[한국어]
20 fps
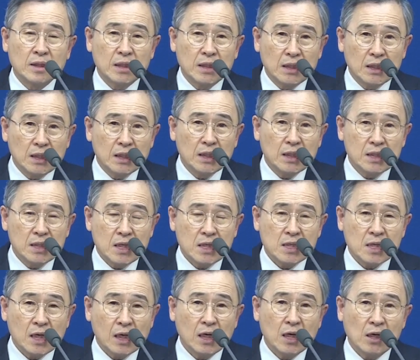이
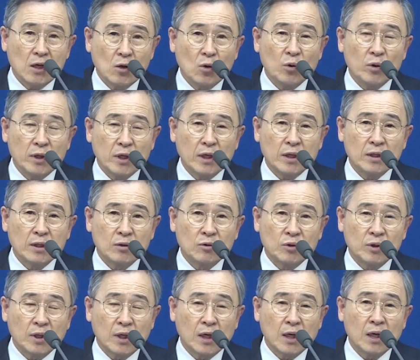세상의 일로 인하여
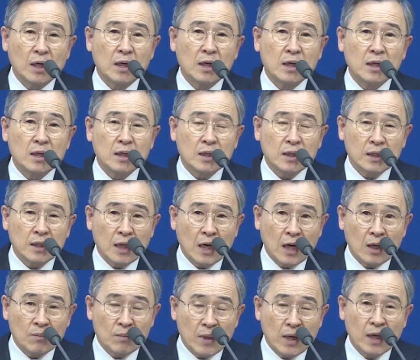우리가
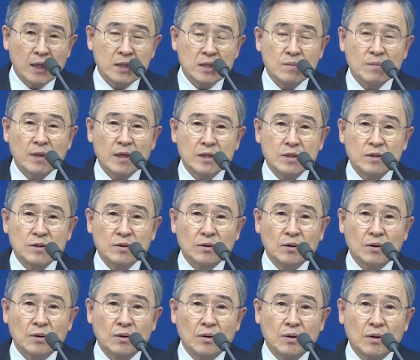낭망하지
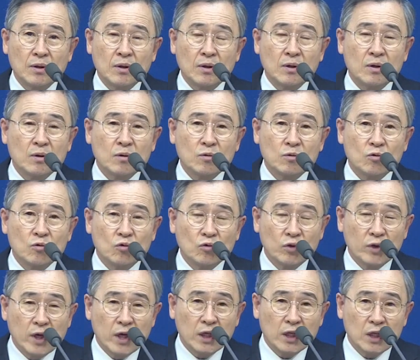마시고
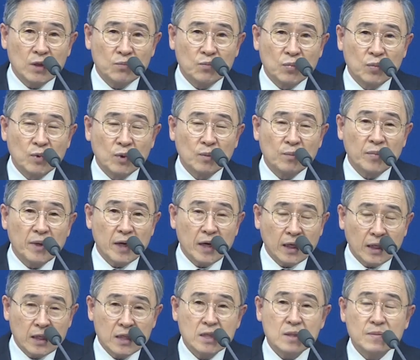구원의 기쁨을
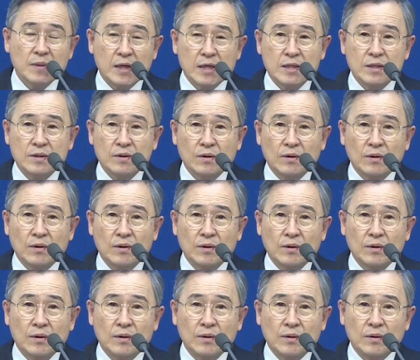빼앗기지 마시고
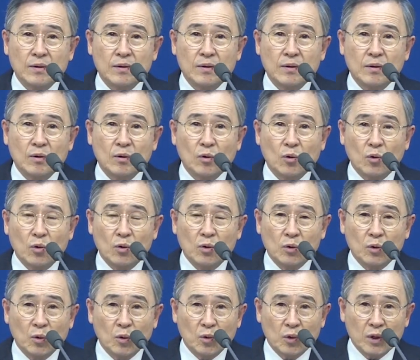
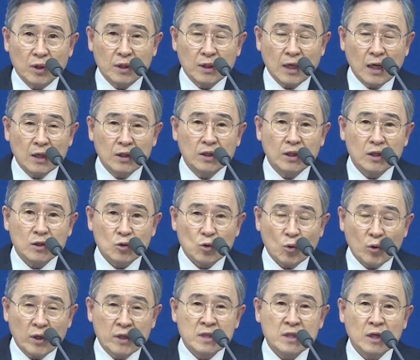오늘도 우리는 하늘에
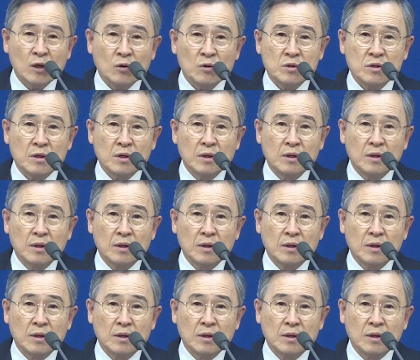속한 자로서